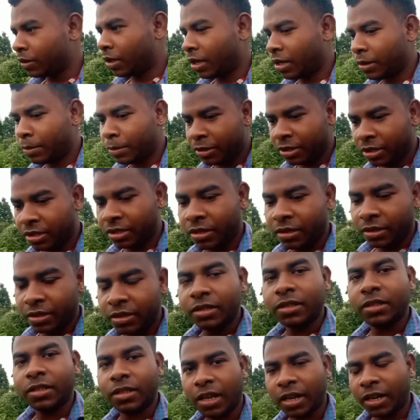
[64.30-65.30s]
उधर भी
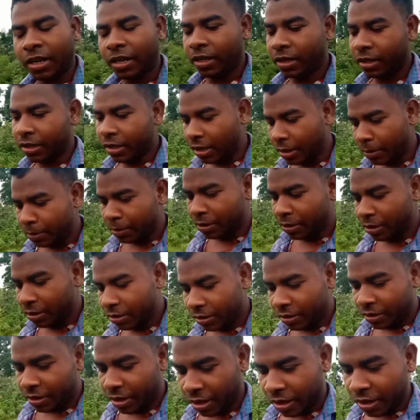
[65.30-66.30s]
चलेंगे अभी
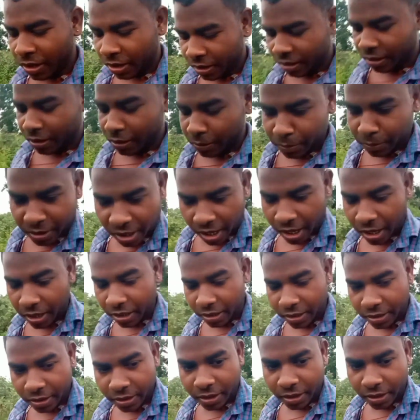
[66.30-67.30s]
जंगल तरफ
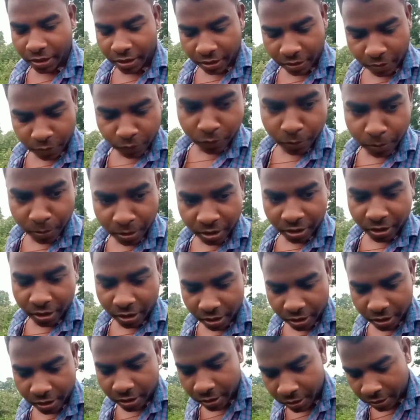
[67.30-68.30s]
जाएंगे देखने घूमने के
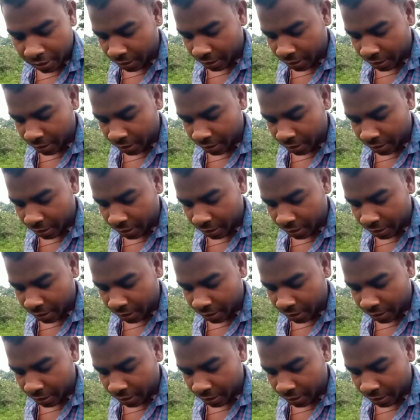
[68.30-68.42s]
लिए